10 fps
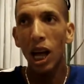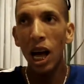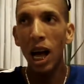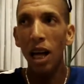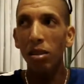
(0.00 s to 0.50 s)

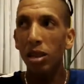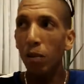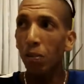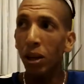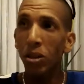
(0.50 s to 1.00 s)
Ah,
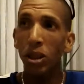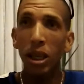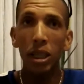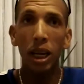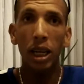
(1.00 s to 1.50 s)
depende
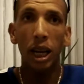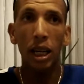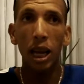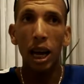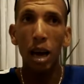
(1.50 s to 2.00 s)
da, da,
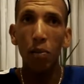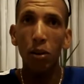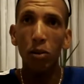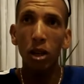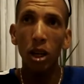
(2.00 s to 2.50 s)
da,
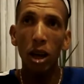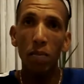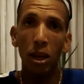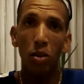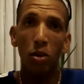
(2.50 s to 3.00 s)
época do
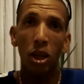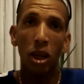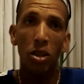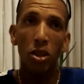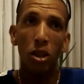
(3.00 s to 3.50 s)
treinamento, o que, que
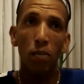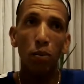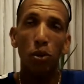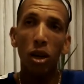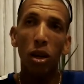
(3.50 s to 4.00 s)
a gente está
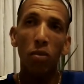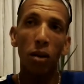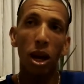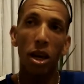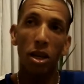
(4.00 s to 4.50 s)
buscando,
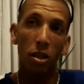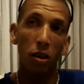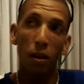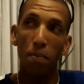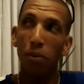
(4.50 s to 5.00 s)
mas
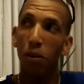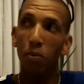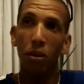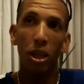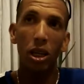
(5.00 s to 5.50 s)
uh,
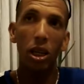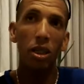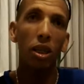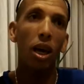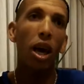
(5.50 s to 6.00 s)
poderia
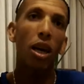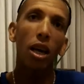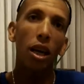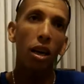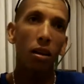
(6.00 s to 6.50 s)
ser
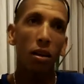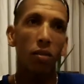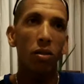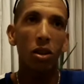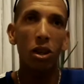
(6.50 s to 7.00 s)

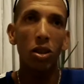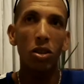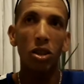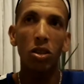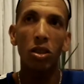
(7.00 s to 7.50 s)
aí cerca
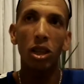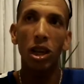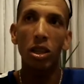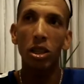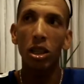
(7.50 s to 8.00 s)
de, de
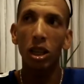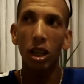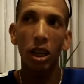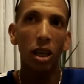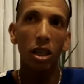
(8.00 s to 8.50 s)
3 e.
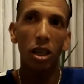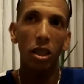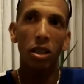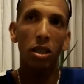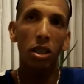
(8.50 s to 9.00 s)

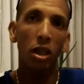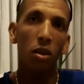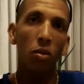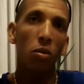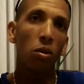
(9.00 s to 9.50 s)
3 e
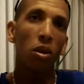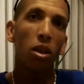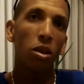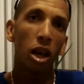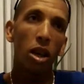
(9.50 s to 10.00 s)
5,
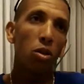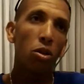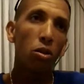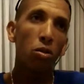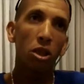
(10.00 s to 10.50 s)
se é na
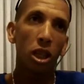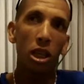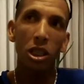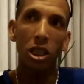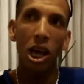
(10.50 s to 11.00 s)
altitude
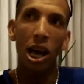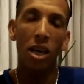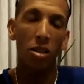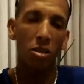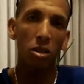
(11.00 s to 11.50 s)
3 e
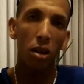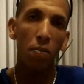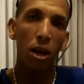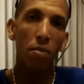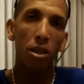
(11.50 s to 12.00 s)
10, isso daí
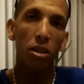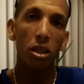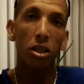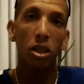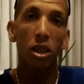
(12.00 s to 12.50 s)
pega bastante.
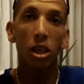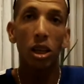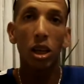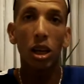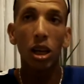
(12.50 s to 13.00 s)
Com pausa de?